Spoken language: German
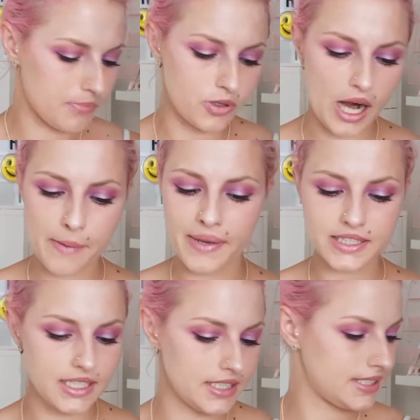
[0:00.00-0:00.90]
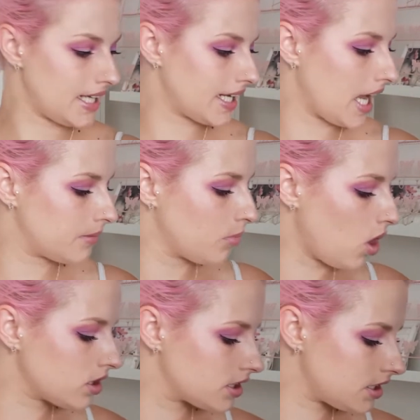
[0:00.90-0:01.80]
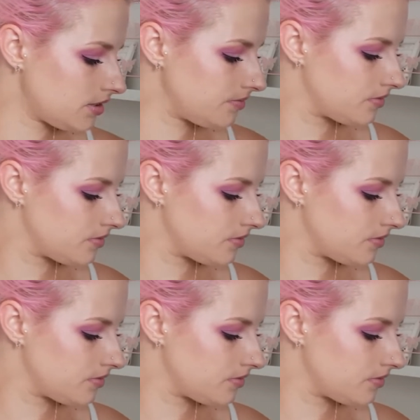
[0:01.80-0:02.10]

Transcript: Primer, den ich sehr gern mochte.